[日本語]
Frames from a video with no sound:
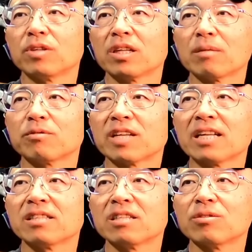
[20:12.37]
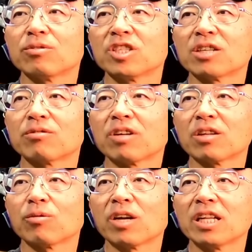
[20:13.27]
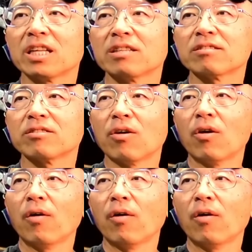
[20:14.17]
言って多分3000ドル弱ぐらい取られてるんですよ